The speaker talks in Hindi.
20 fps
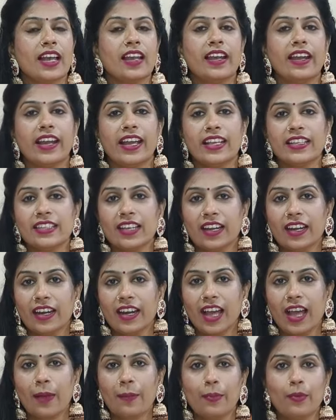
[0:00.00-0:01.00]
का लड़ाई
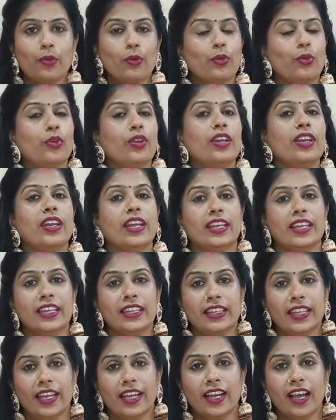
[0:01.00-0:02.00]
झगड़ा आप लोगों ने
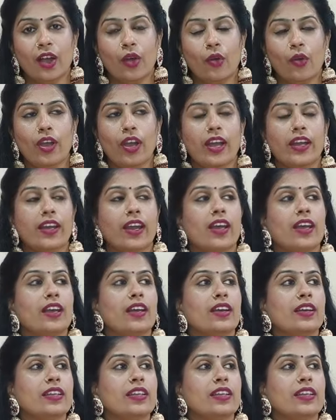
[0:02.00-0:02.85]
नहीं देखा होगा ना